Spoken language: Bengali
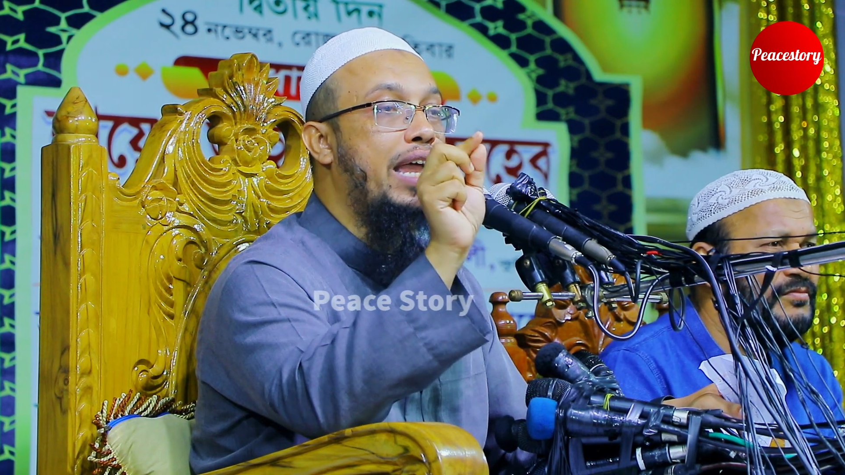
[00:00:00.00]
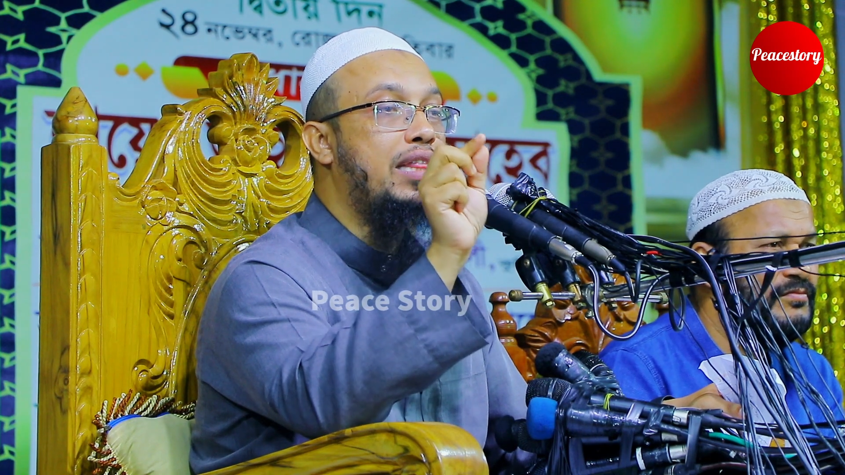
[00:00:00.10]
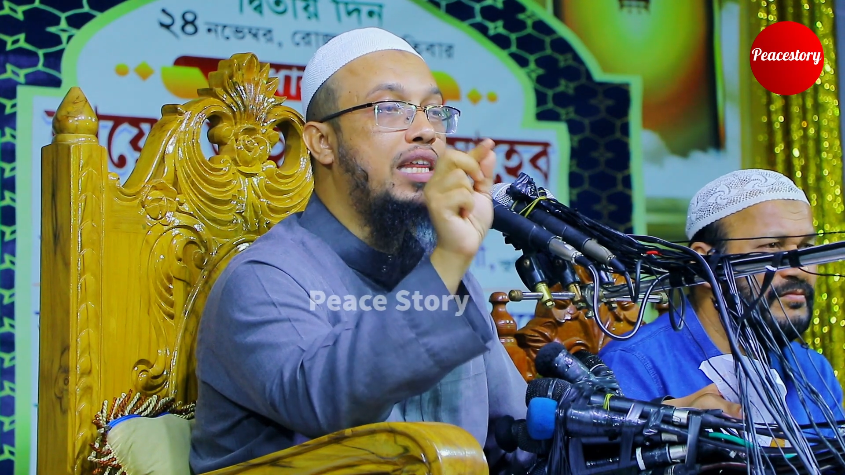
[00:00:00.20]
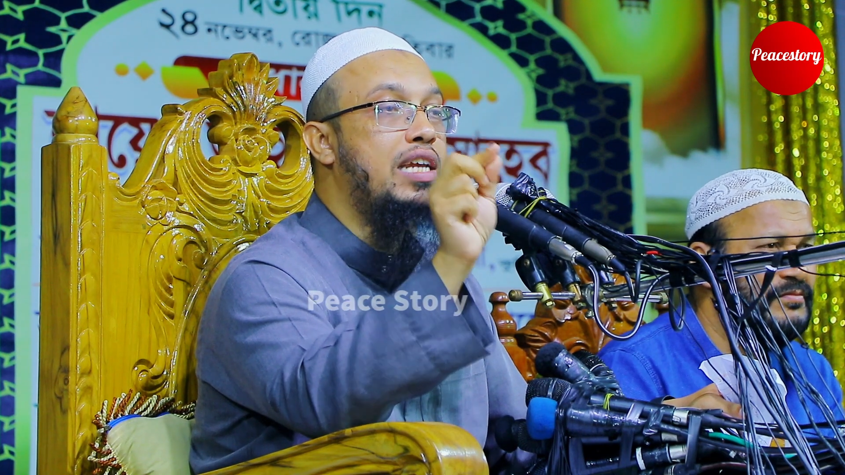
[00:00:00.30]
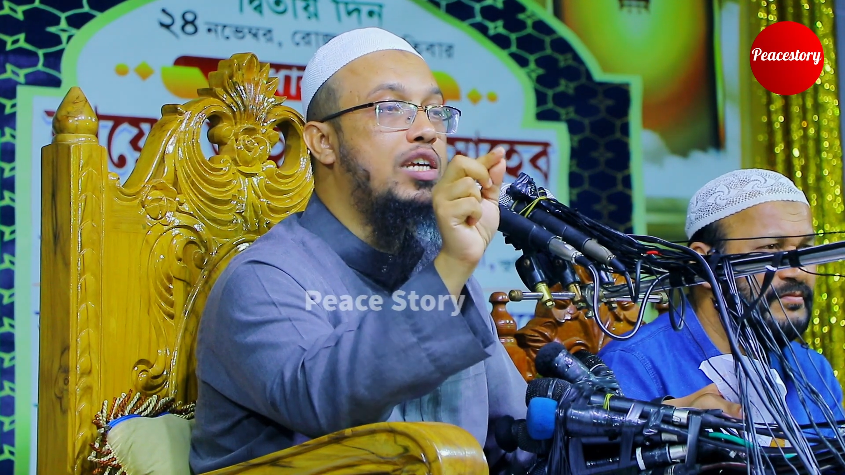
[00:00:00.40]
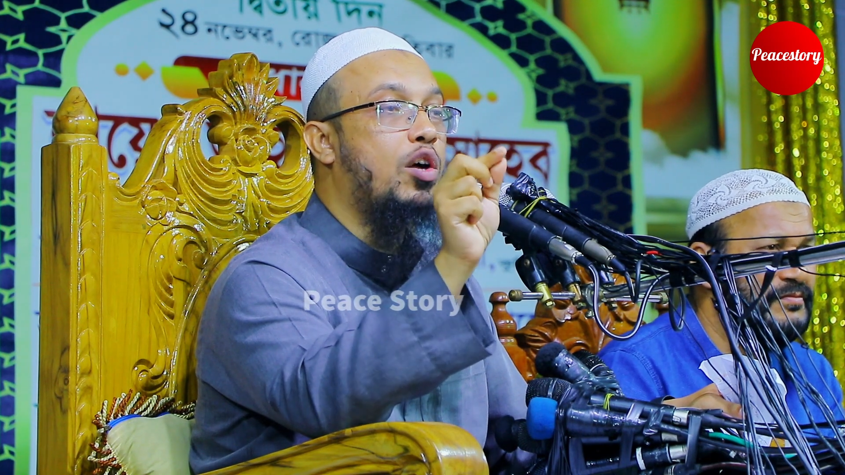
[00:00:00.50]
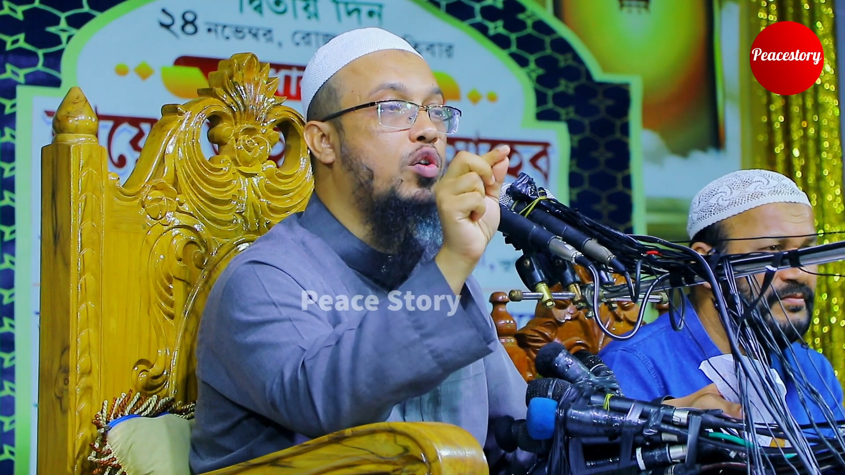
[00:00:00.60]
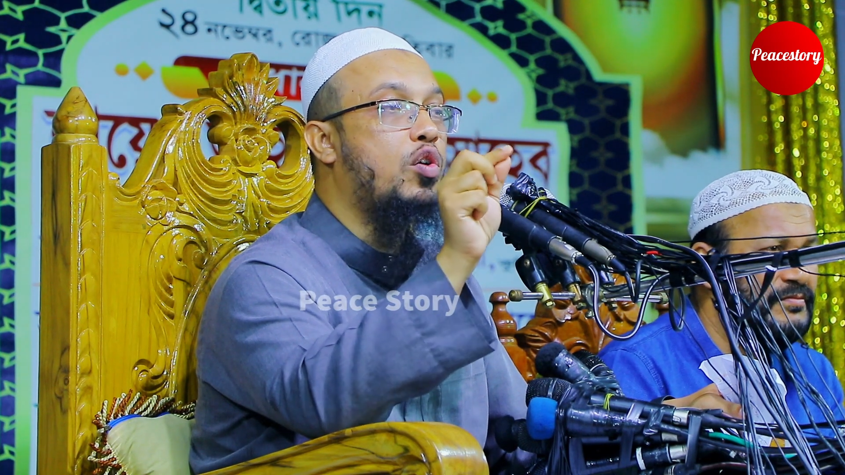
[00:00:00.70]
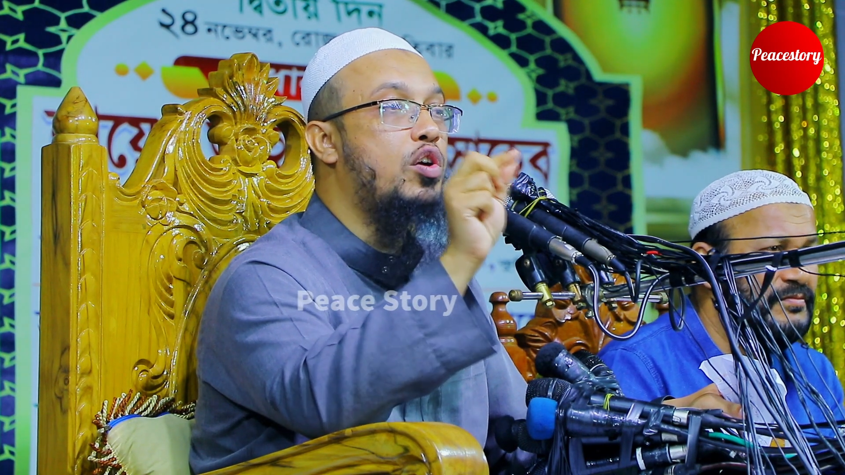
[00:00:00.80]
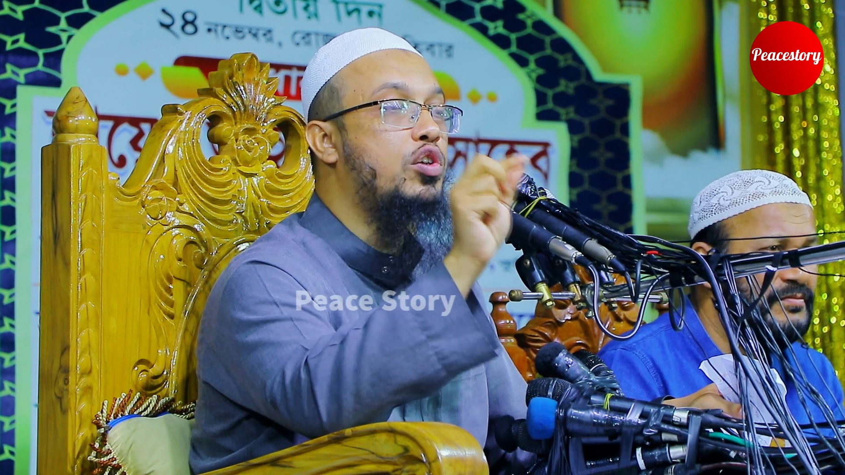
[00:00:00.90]
এই তিনটা
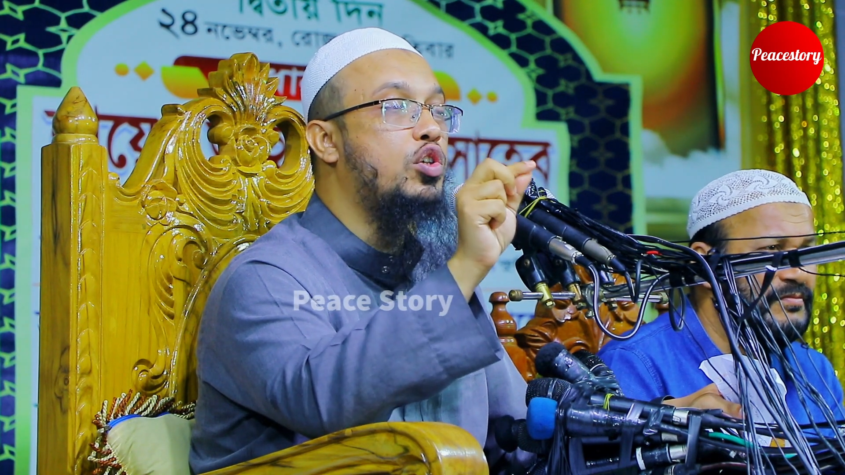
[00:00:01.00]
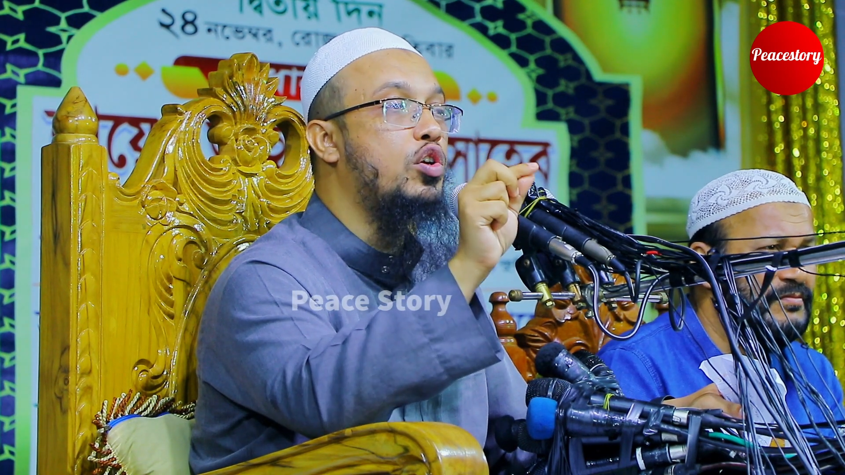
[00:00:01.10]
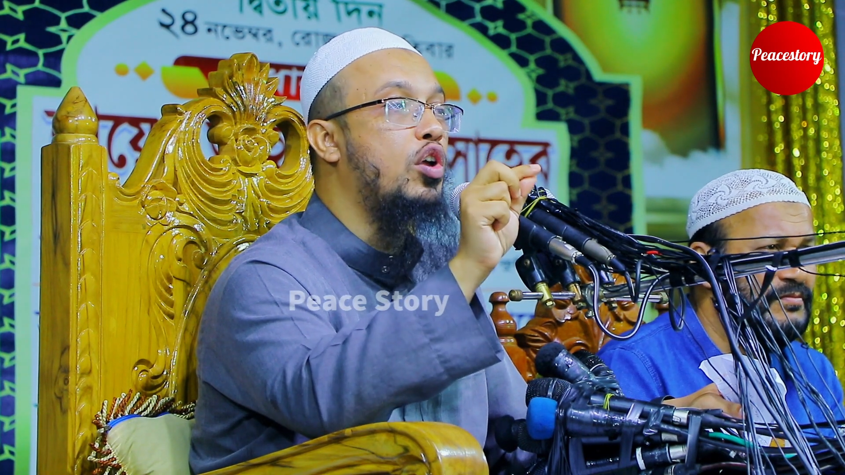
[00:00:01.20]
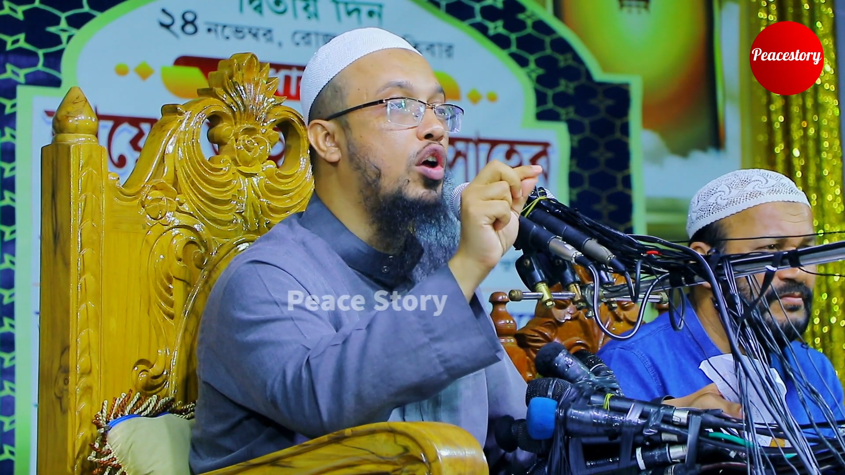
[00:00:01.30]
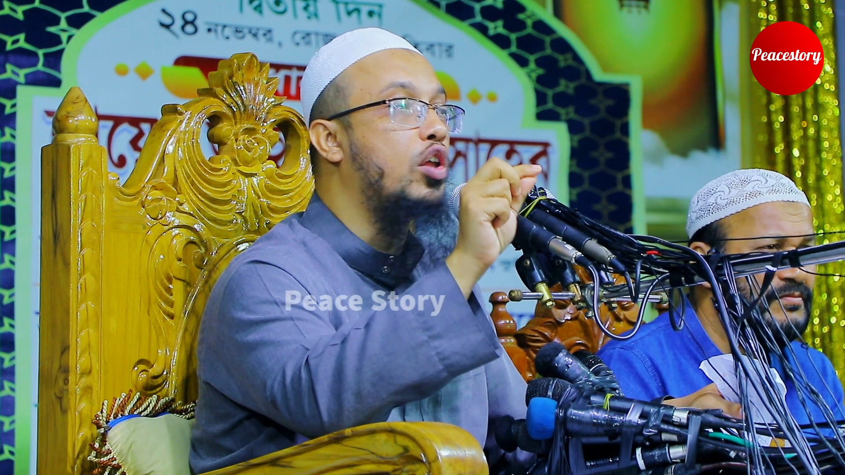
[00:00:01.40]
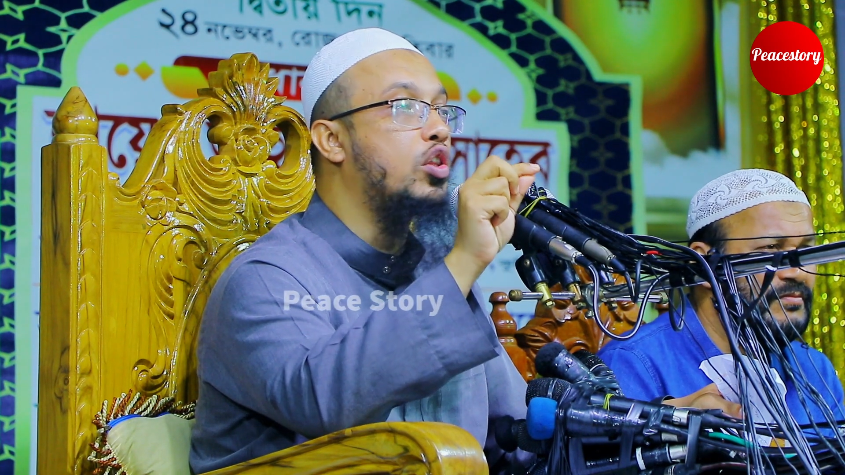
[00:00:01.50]
অক্ষরের জন্য